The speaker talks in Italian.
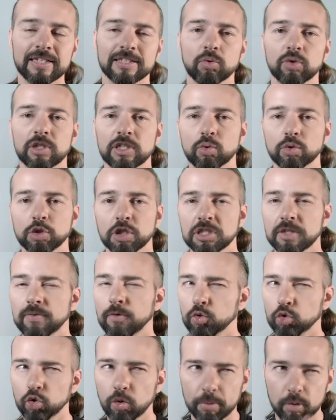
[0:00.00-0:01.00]
sedute
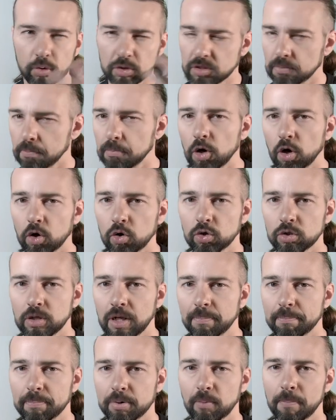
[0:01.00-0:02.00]
successive o dopo lo sblocco
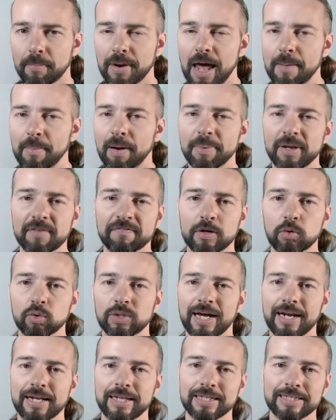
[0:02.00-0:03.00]
del problema, per
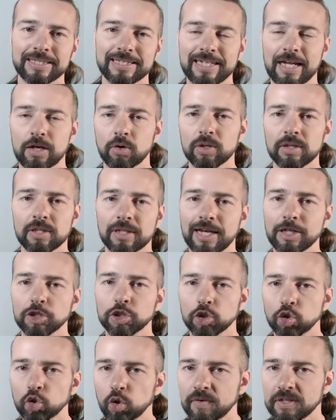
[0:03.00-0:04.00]
valutare da 0 a
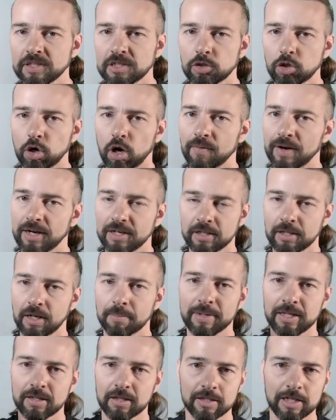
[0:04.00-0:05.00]
10 dove si trova,
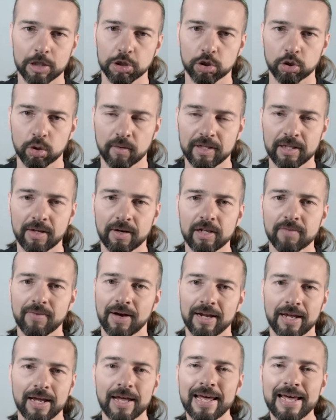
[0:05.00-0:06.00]
idealmente 10 è dove deve
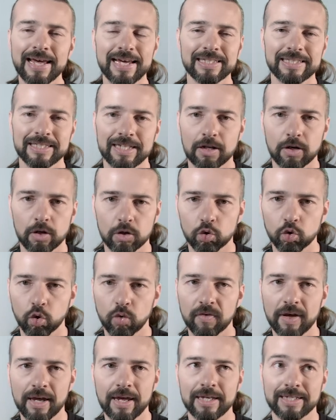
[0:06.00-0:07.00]
arrivare e 0 è
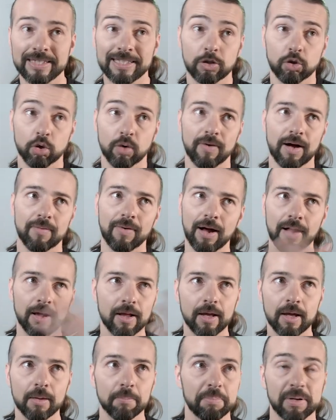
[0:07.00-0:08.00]
dove si trovava
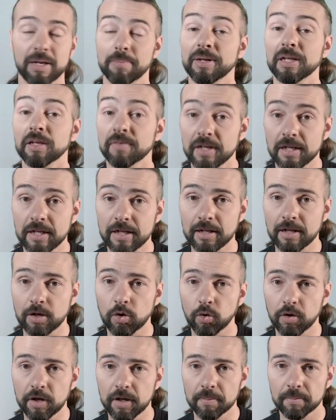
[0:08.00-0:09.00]
prima di venire da
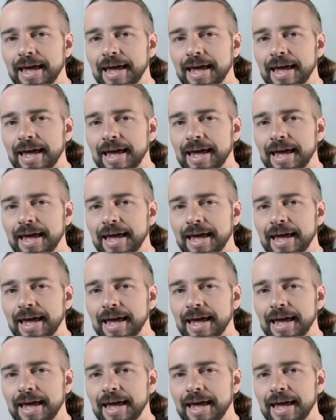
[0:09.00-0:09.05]
noi.